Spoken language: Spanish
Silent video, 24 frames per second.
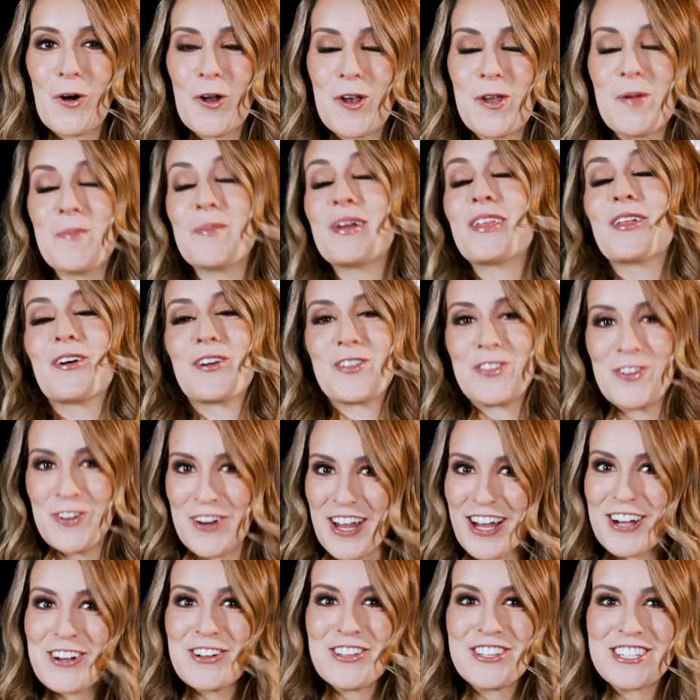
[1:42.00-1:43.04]
con mi
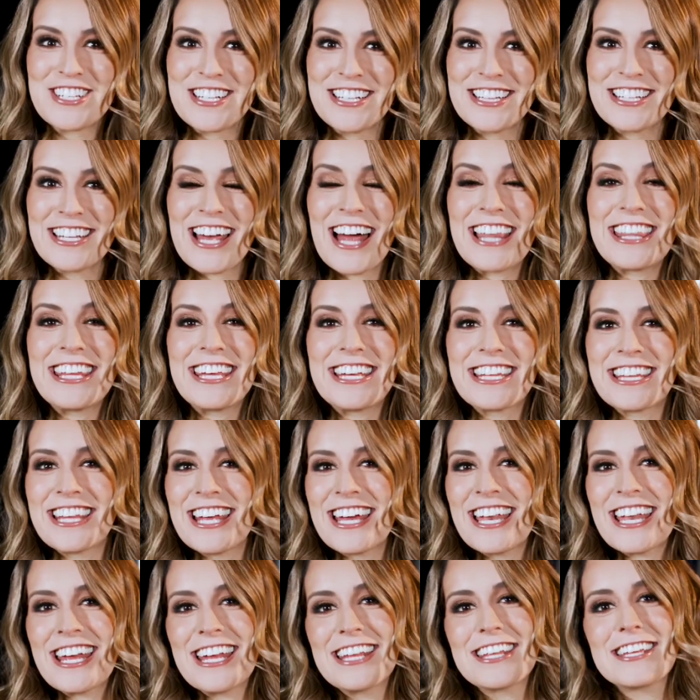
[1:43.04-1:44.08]
doctora, con Cintia
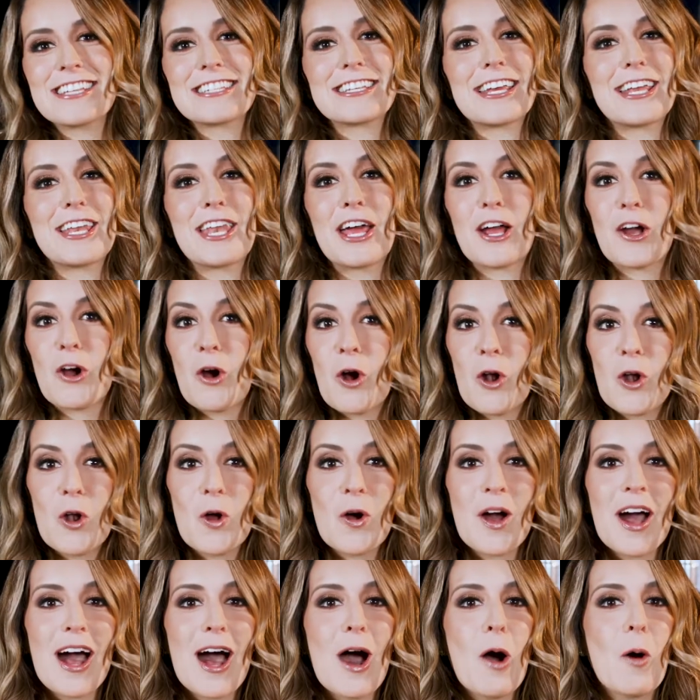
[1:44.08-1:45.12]
Dicter. Ella es
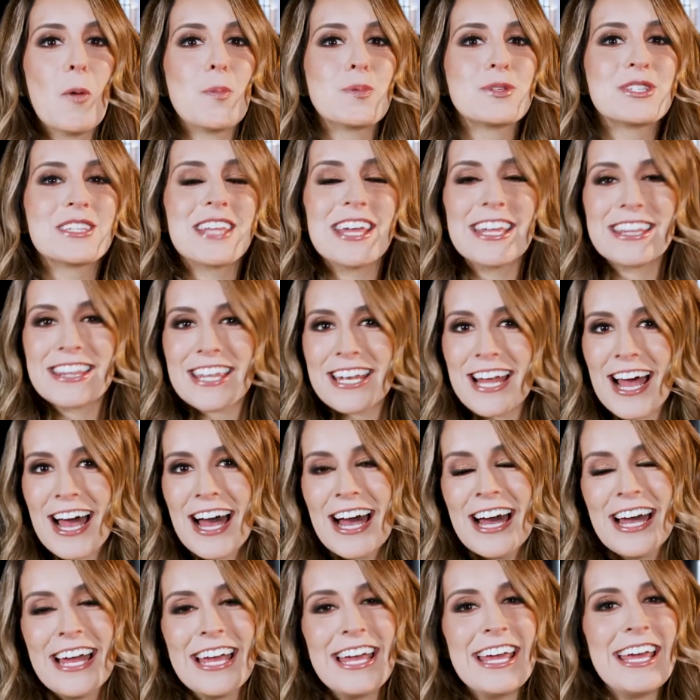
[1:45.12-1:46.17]
ginecóloga,
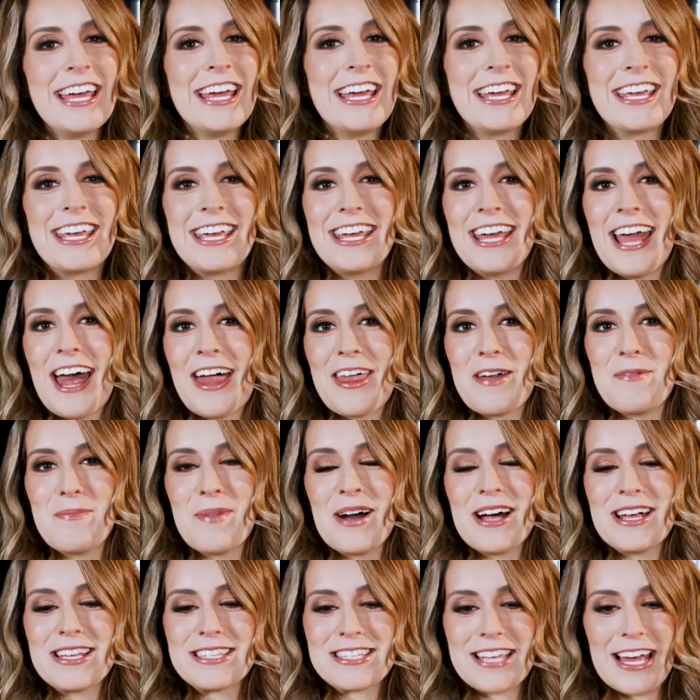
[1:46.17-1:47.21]
obstetra y
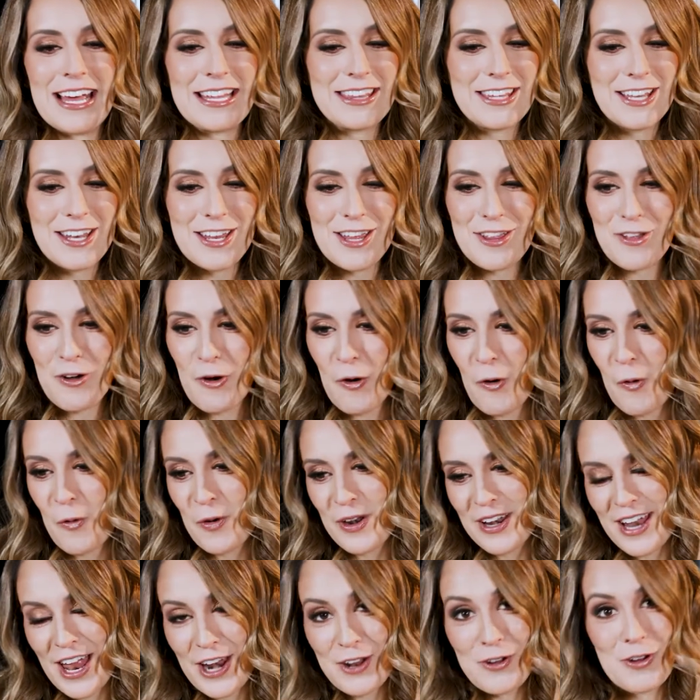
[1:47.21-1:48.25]
además ha tenido
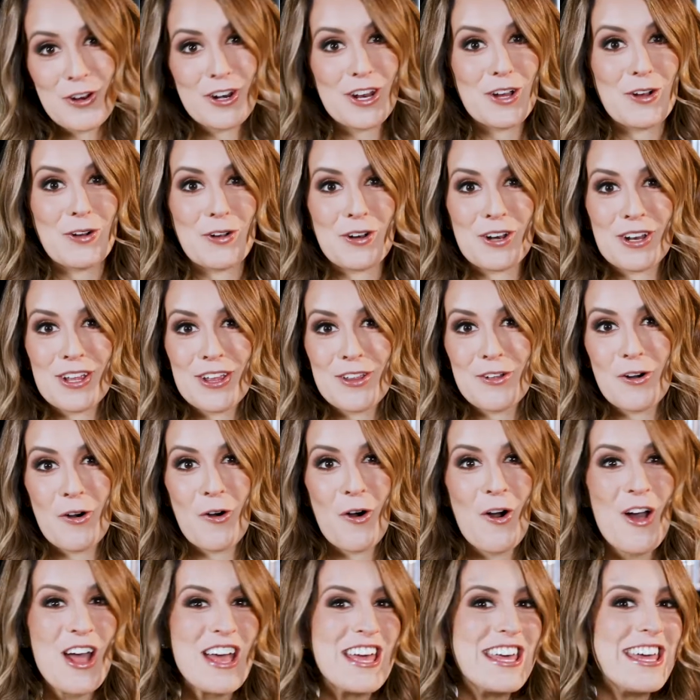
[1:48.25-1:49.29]
un largo
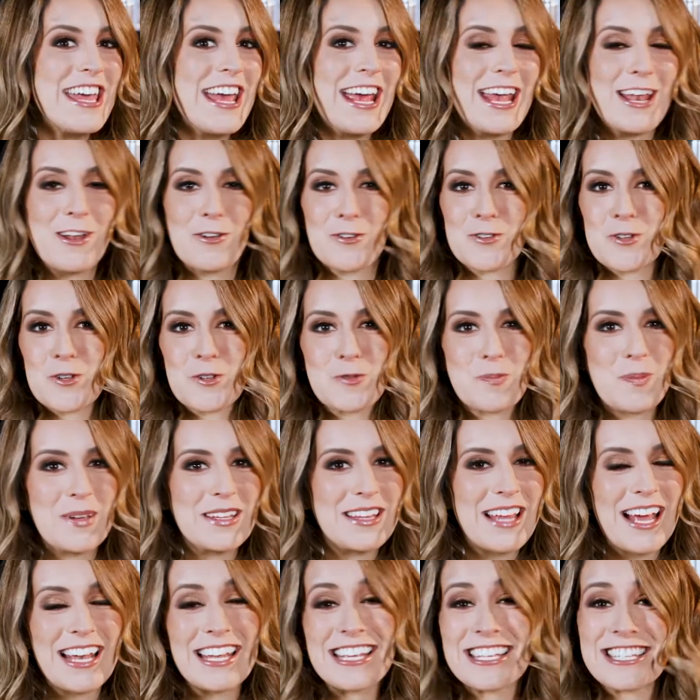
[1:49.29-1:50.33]
recorrido en los
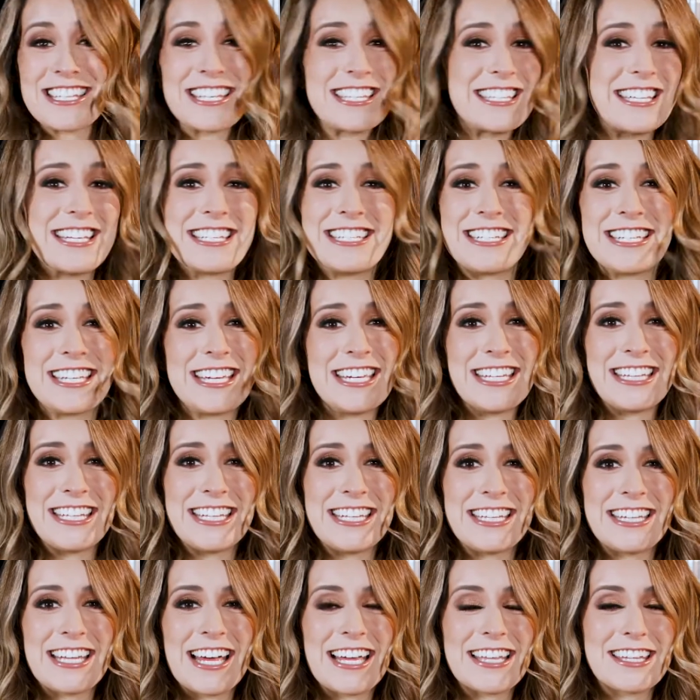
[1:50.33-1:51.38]
hospitales desde
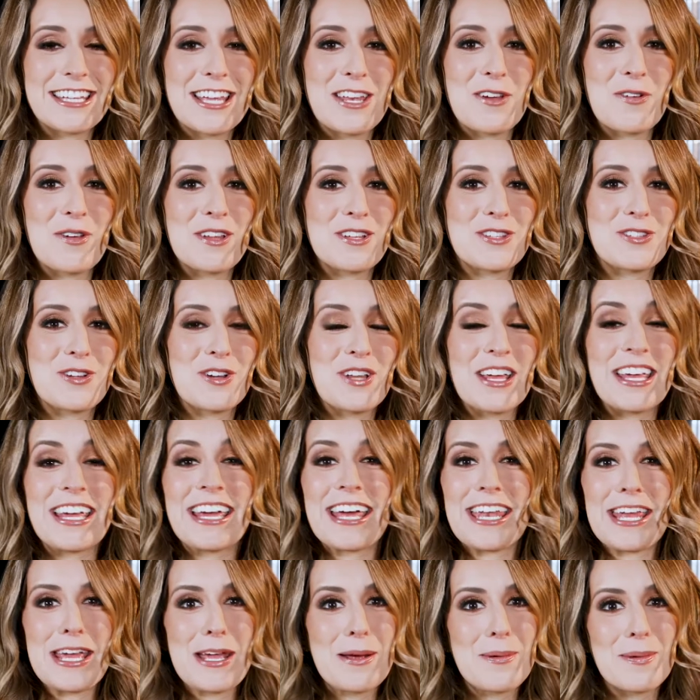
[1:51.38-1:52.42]
chiquitita, tiene una historia
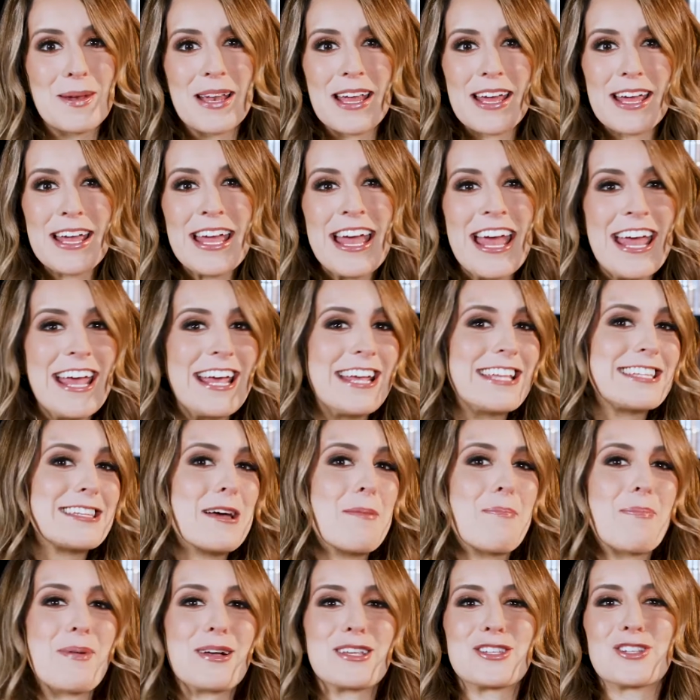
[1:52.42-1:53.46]
increíble, es
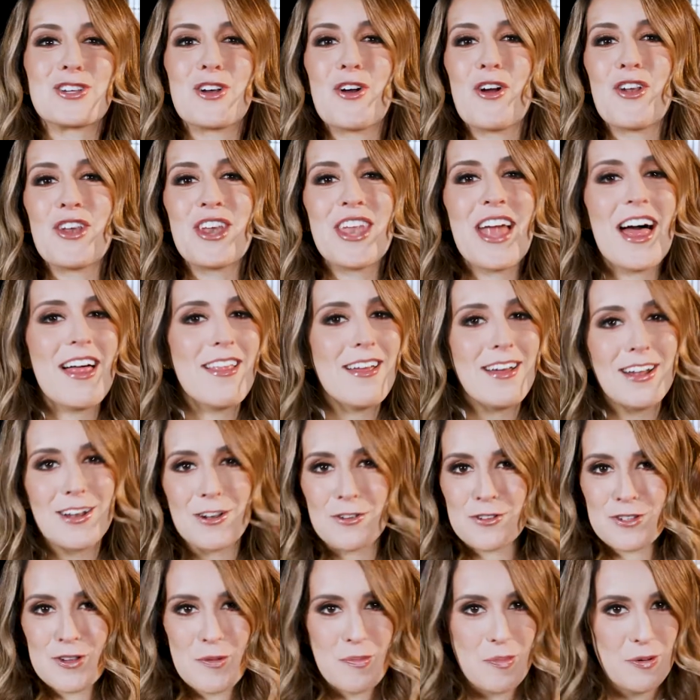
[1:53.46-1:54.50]
apasionada de
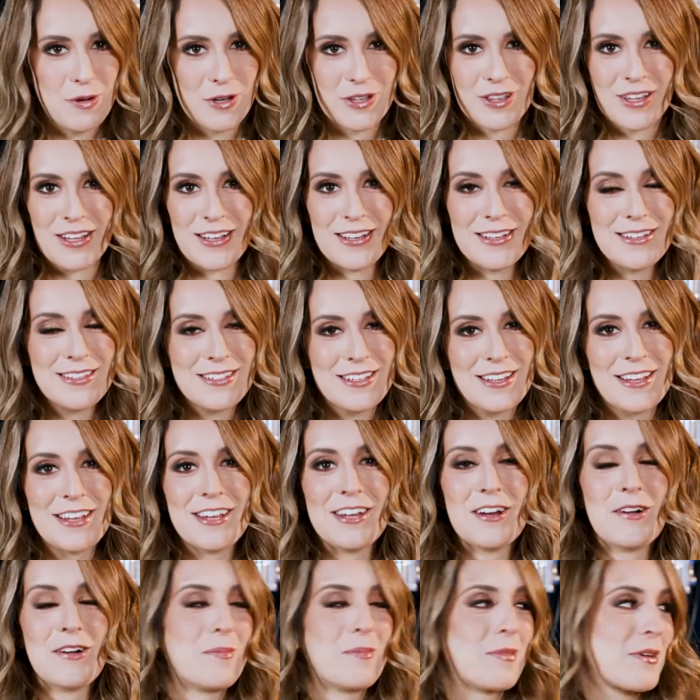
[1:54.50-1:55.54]
los deportes,
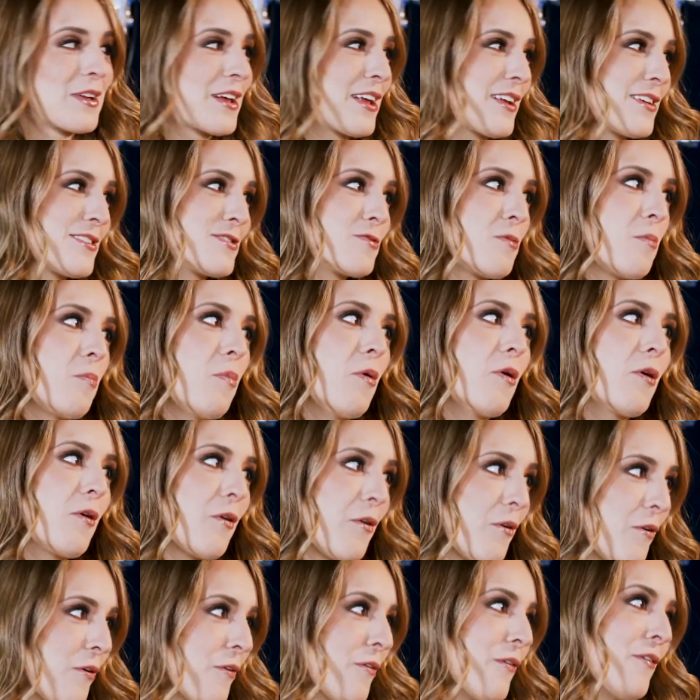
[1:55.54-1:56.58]
porque eres un
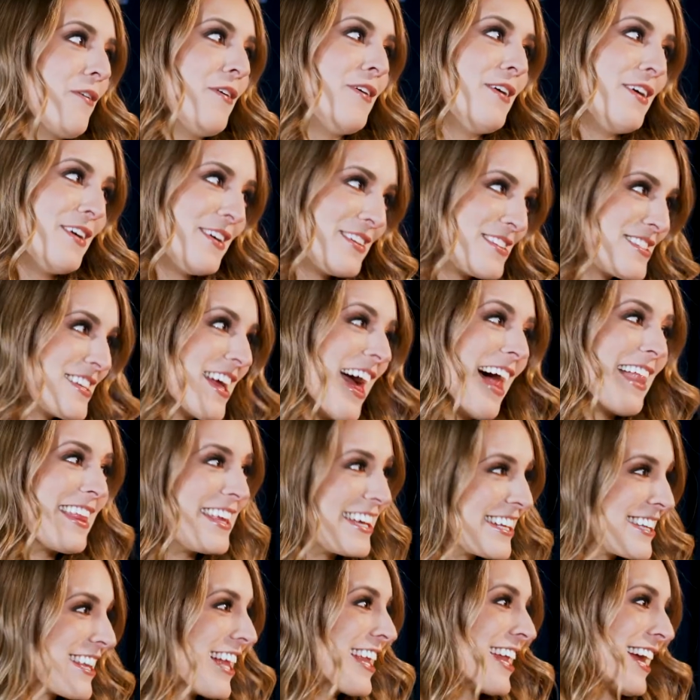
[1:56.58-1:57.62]
poco, sí,
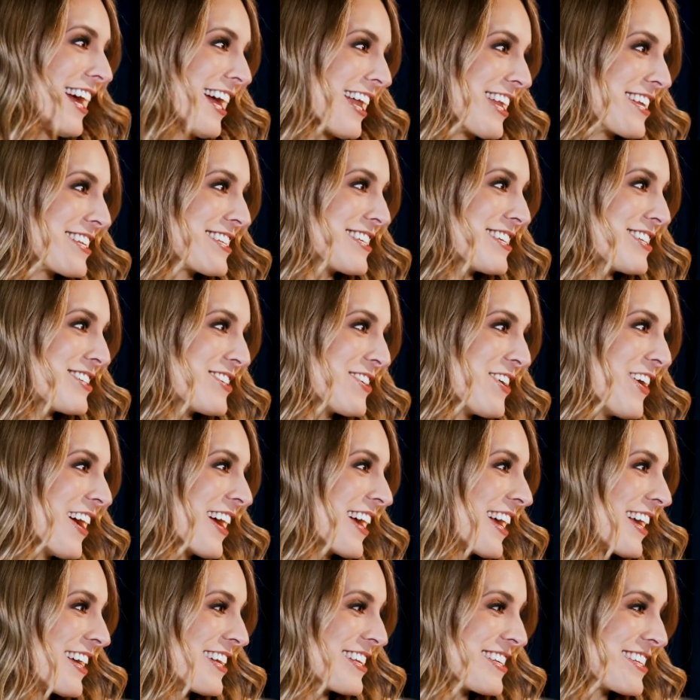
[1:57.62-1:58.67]
adicta al ejercicio,
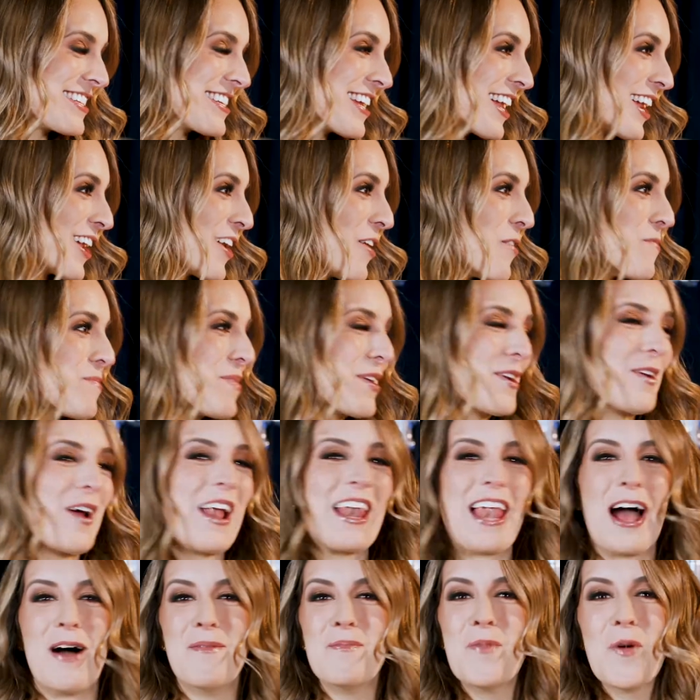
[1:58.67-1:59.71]
hay que decirlo, pero
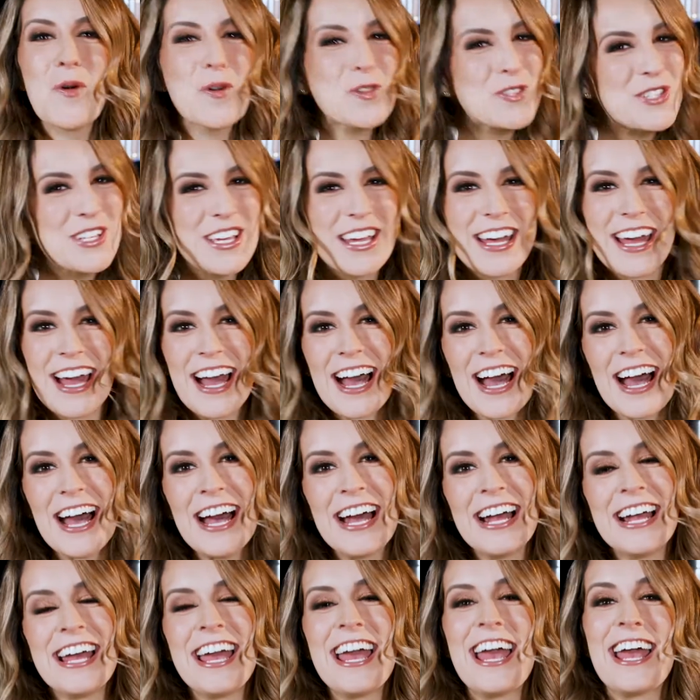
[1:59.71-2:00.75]
a la
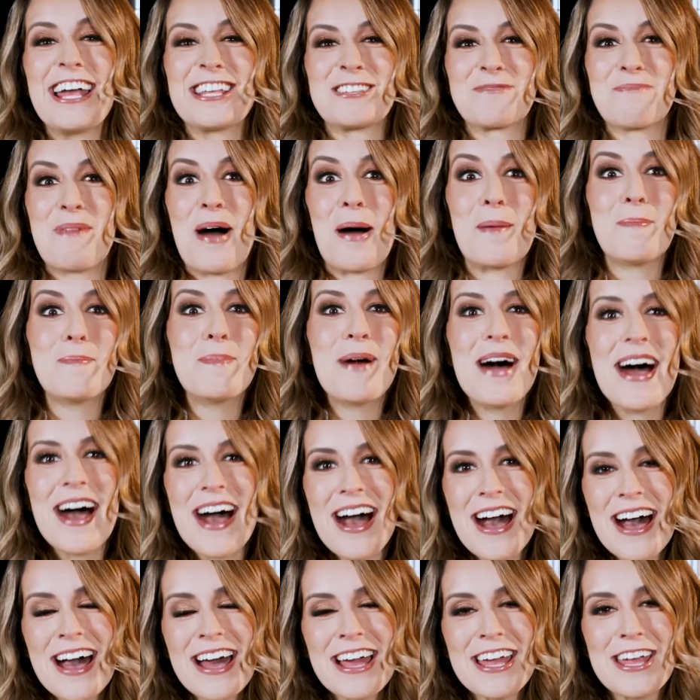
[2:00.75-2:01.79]
música, es
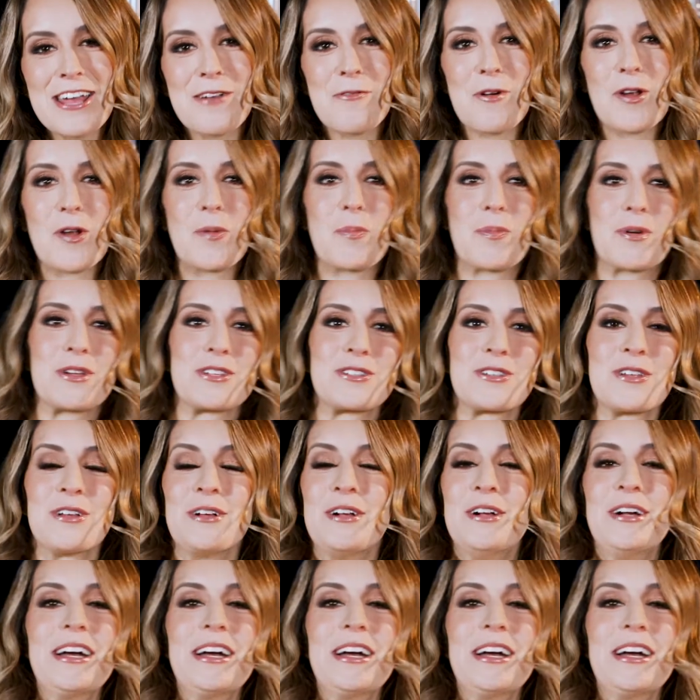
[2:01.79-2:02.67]
mamá y bueno, pues